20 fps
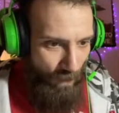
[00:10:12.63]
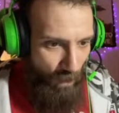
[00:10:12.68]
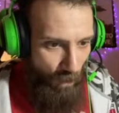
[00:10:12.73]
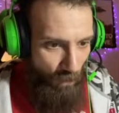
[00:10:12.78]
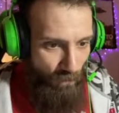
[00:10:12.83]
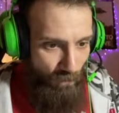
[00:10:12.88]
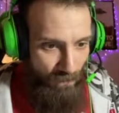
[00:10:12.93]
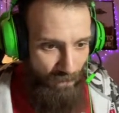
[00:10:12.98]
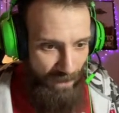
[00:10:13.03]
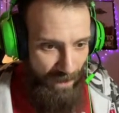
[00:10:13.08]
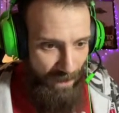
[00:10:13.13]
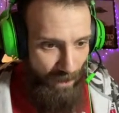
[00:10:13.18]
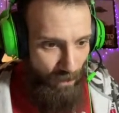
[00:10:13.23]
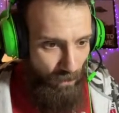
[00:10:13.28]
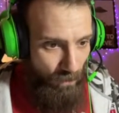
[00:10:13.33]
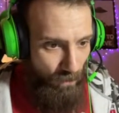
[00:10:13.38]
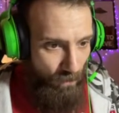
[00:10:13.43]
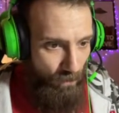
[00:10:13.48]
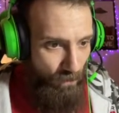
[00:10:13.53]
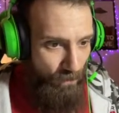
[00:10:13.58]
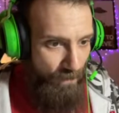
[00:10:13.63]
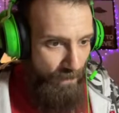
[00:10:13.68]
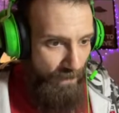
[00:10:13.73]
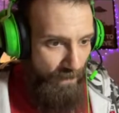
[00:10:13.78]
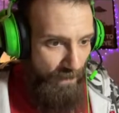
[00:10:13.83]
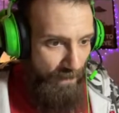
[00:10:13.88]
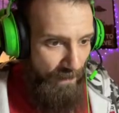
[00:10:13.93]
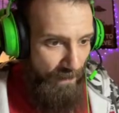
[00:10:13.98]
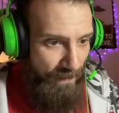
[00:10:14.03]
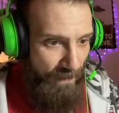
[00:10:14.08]
ovvero
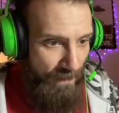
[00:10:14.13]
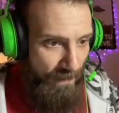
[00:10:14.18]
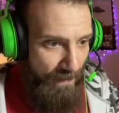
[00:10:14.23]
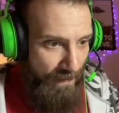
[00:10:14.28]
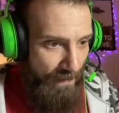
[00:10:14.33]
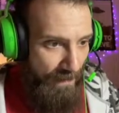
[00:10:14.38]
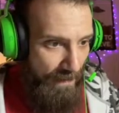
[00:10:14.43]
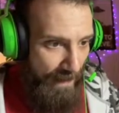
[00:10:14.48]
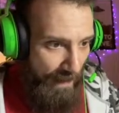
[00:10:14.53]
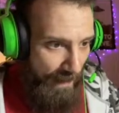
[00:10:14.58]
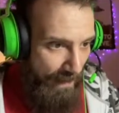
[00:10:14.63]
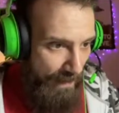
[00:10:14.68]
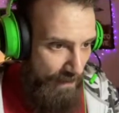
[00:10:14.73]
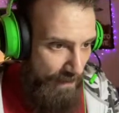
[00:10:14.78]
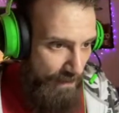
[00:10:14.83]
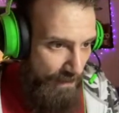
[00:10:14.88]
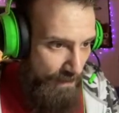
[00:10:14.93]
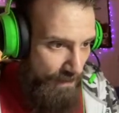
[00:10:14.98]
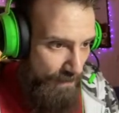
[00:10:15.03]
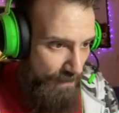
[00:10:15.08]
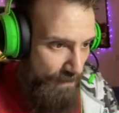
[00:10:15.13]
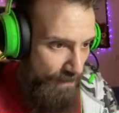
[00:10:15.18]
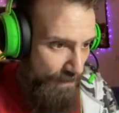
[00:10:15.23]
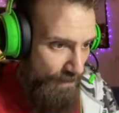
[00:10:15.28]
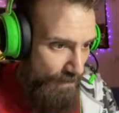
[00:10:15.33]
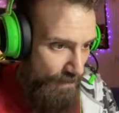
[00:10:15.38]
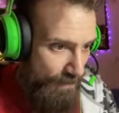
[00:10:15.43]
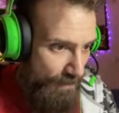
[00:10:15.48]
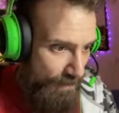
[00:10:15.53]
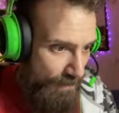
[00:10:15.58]
il Galles,
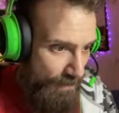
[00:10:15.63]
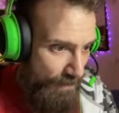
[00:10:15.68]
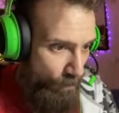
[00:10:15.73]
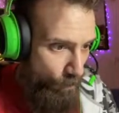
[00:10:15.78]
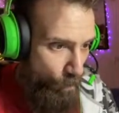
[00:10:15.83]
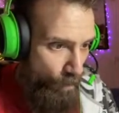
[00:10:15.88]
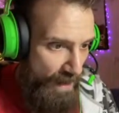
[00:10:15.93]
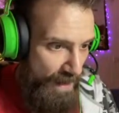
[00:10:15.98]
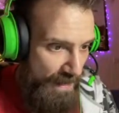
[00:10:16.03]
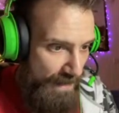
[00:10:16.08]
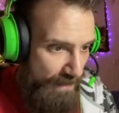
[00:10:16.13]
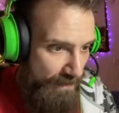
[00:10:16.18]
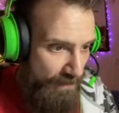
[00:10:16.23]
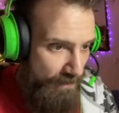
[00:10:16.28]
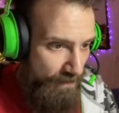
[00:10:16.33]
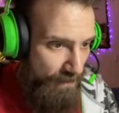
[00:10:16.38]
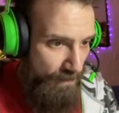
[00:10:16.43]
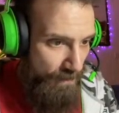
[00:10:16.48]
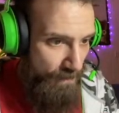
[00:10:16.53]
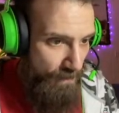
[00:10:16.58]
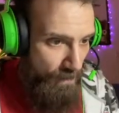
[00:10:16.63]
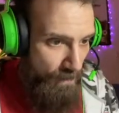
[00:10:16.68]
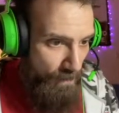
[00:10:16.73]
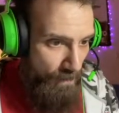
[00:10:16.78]
il Wales